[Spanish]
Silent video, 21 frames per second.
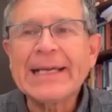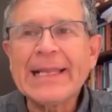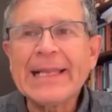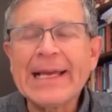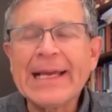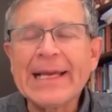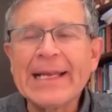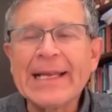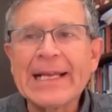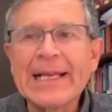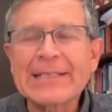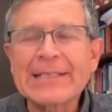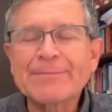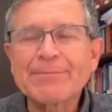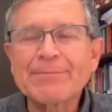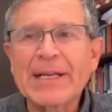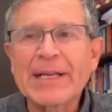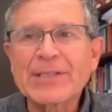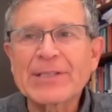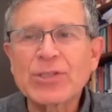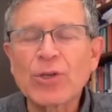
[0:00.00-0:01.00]
que parte
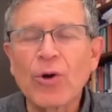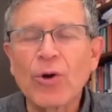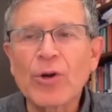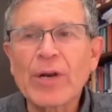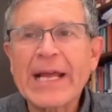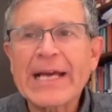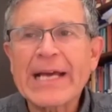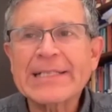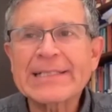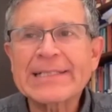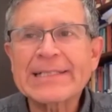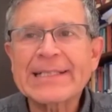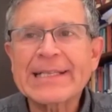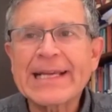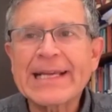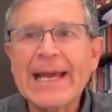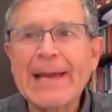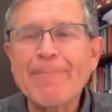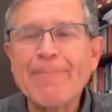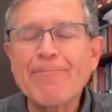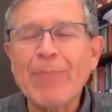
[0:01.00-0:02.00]
de las
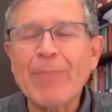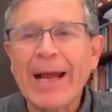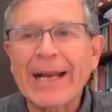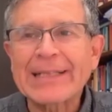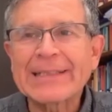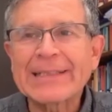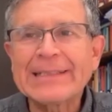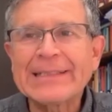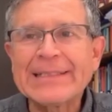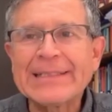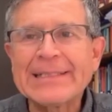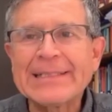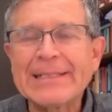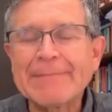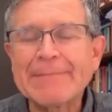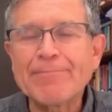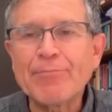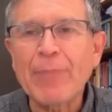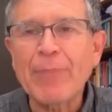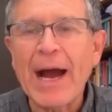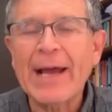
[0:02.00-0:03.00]
personas que
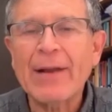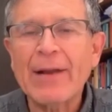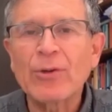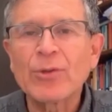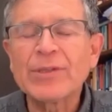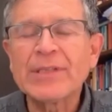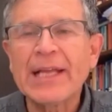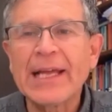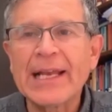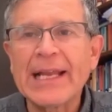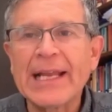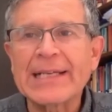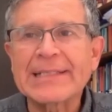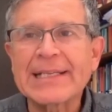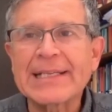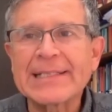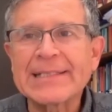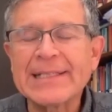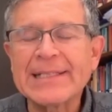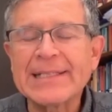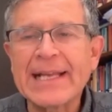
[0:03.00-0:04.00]
participaron del
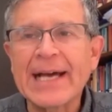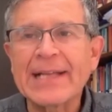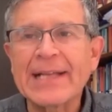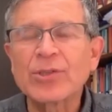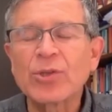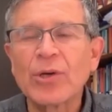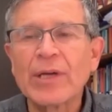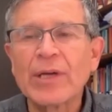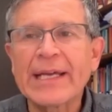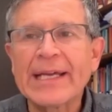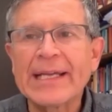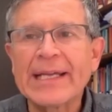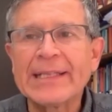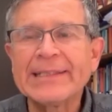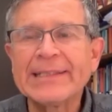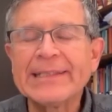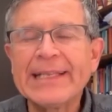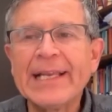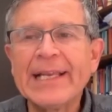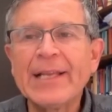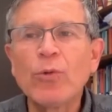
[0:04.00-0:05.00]
asesinato de
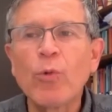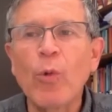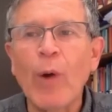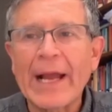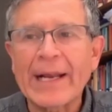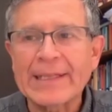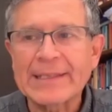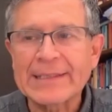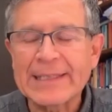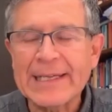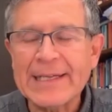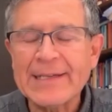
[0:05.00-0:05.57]
Gentil Duarte,